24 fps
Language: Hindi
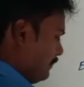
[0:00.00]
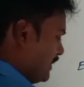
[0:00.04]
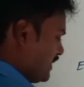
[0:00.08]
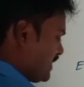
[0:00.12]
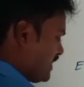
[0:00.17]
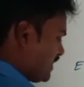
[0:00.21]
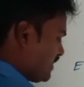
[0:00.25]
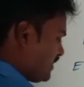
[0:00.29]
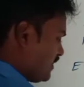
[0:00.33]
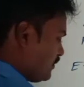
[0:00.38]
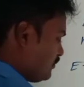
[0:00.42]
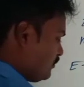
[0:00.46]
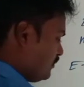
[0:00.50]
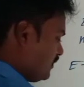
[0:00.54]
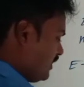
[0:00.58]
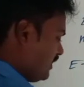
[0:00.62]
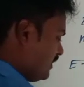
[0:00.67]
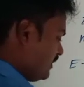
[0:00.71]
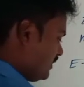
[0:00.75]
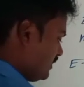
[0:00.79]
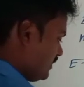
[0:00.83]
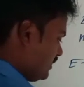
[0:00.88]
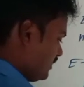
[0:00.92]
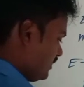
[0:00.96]
पचहत्तर
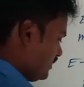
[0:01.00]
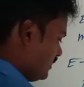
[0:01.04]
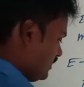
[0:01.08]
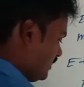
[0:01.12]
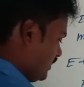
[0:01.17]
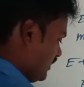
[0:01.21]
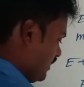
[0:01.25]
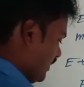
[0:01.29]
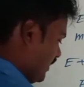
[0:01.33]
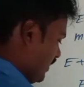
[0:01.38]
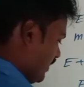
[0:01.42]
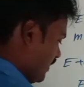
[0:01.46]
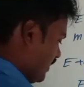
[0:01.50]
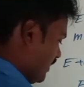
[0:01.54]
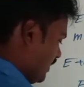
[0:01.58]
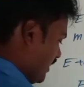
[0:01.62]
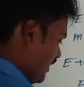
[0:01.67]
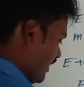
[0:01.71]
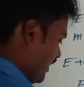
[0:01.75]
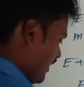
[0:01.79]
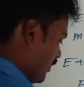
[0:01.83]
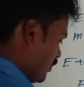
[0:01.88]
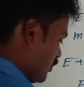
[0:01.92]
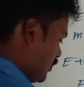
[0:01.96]
नहीं
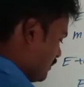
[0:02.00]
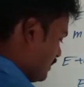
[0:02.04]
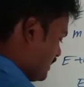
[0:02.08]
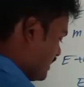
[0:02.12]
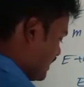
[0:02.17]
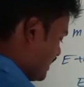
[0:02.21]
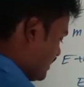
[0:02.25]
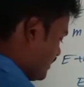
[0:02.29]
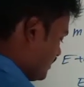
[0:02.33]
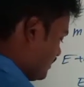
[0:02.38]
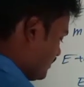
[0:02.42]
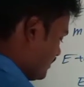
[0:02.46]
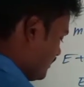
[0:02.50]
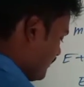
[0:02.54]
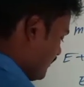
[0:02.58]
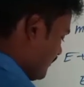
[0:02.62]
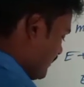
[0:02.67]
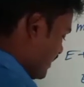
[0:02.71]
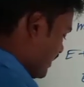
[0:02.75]
एक सौ पचास